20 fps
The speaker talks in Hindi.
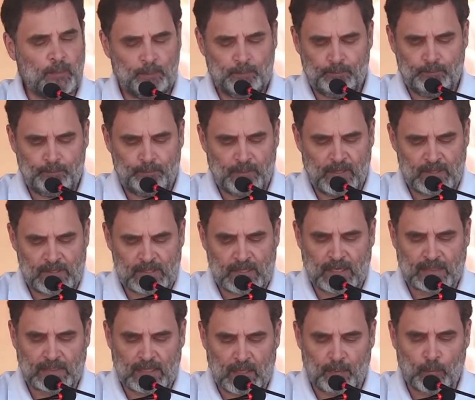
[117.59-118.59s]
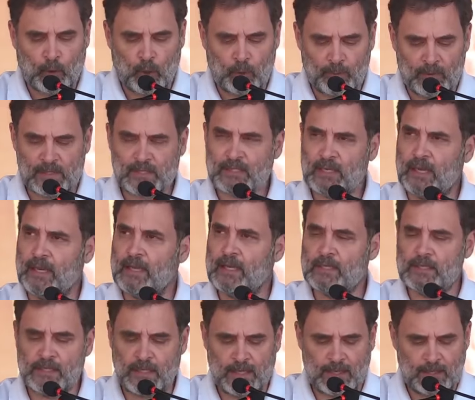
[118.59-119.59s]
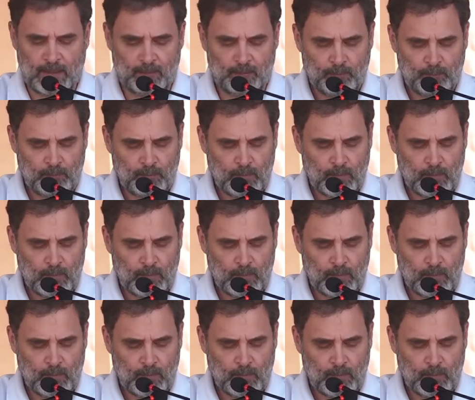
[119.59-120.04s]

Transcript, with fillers: और यह भारत गठबंधन मुमकिन हुआ है